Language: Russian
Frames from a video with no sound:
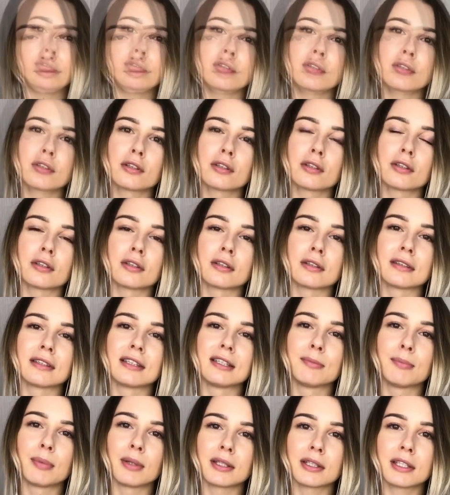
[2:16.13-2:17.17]
стоит
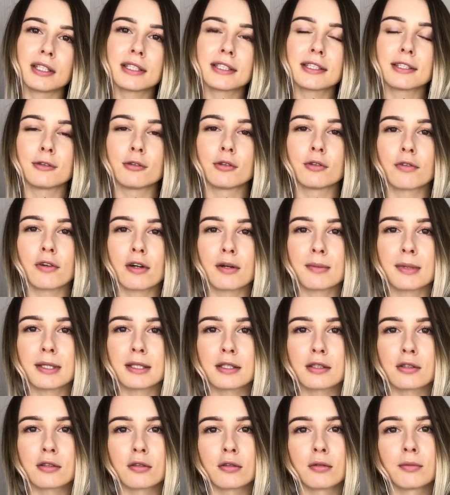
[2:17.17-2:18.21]
дополнительную
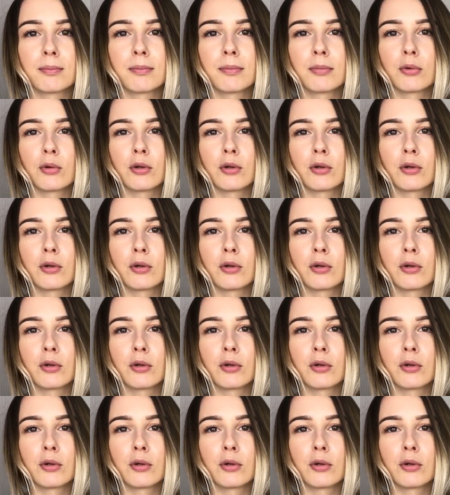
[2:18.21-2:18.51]
информацию